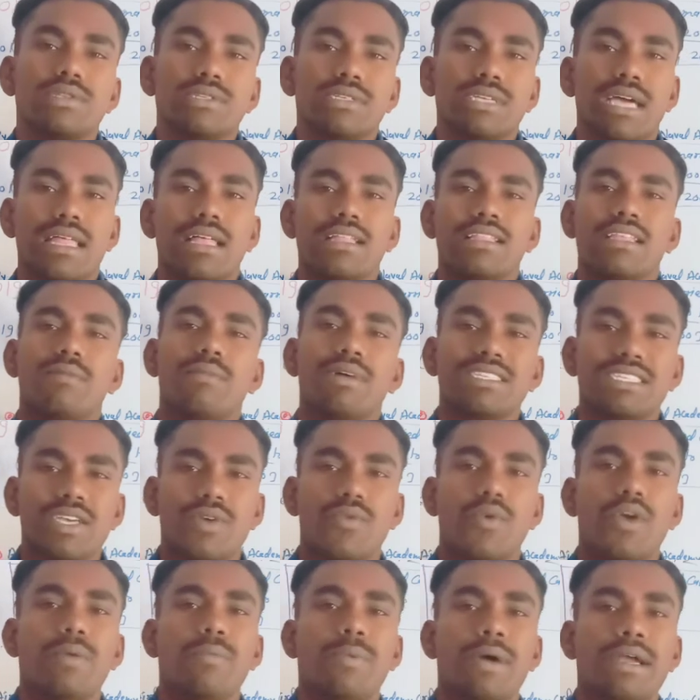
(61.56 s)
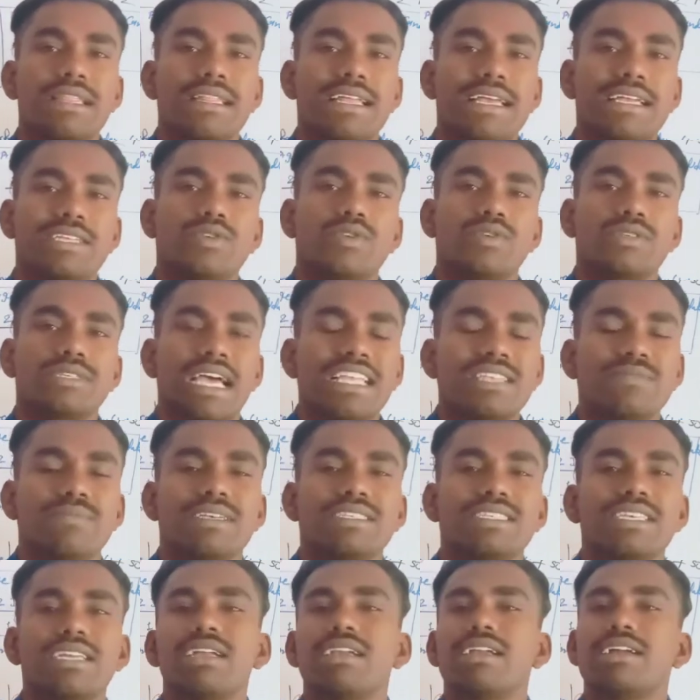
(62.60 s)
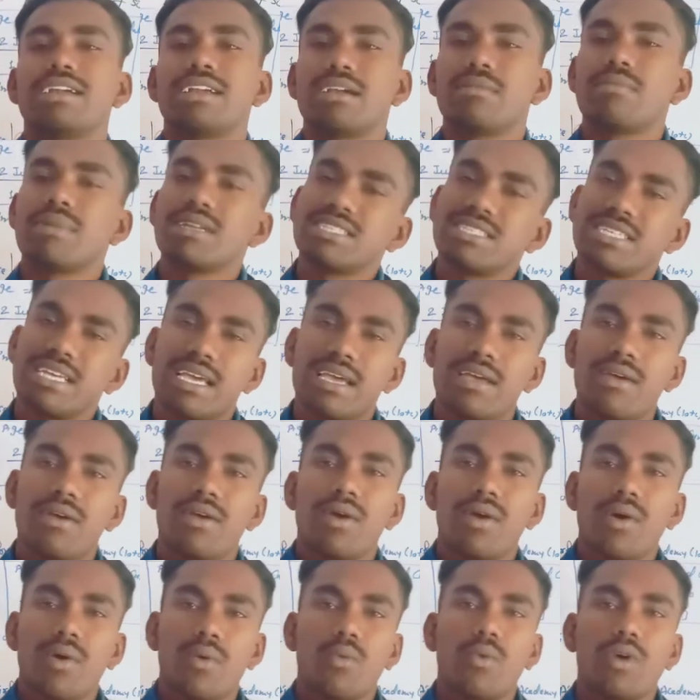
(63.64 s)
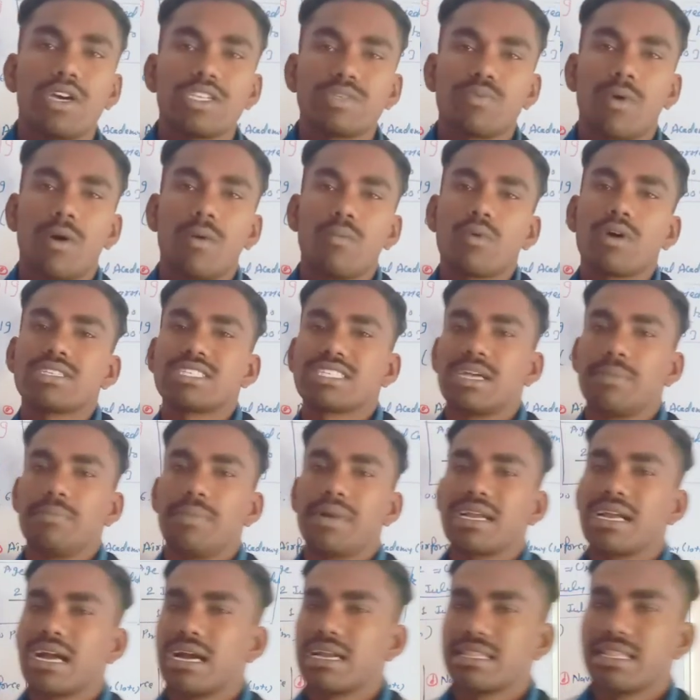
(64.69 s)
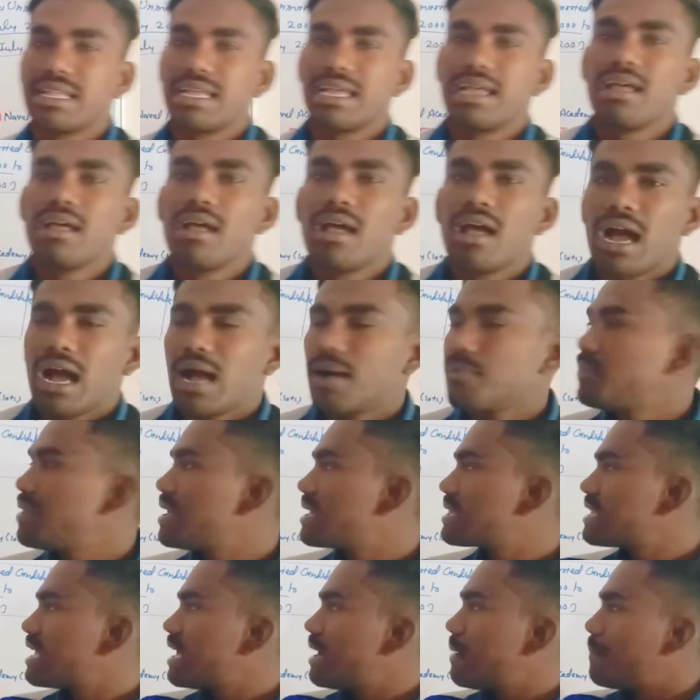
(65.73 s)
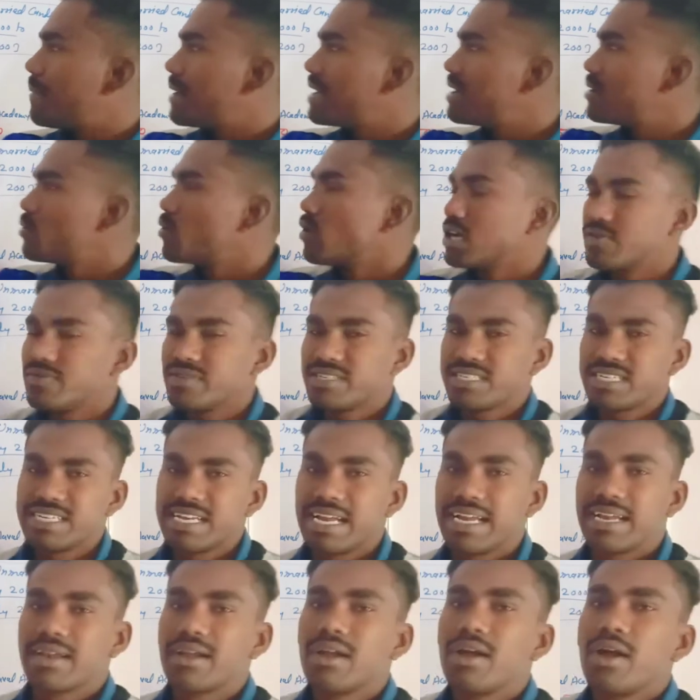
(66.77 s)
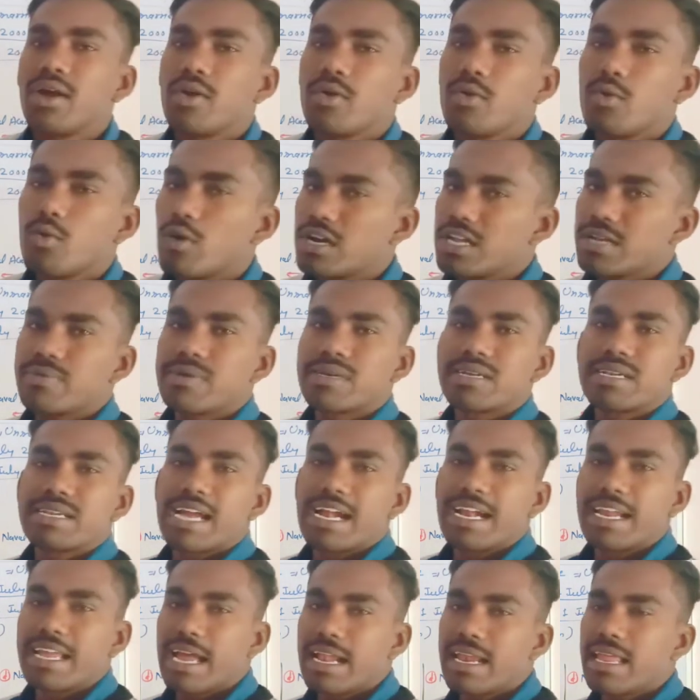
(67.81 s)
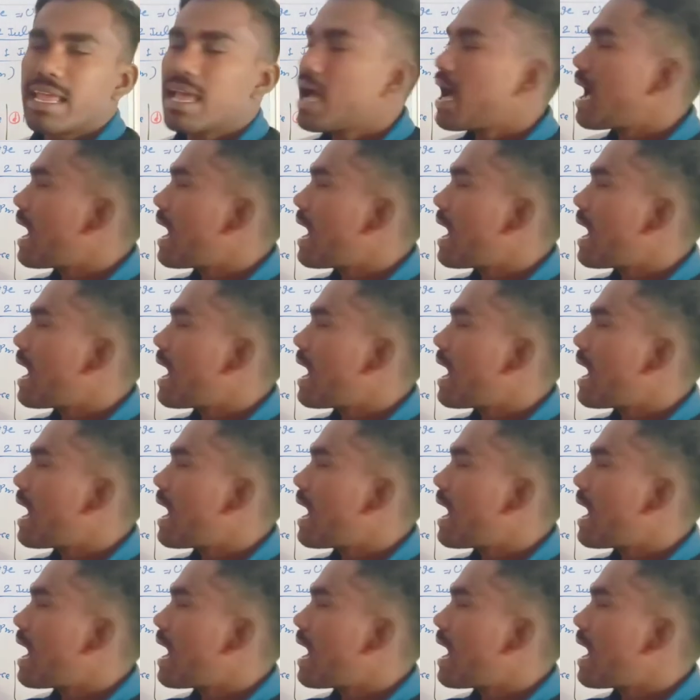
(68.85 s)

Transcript: ज़्यादातर बच्चे वही पढ़ते हैं जो साइंस में से रिलेटेड बच्चे हैं वो इस फॉर्म को सबमिट करते हैं अब देखते हैं अपन नोटिफिकेशन डेट नोटिफिकेशन डेट यानी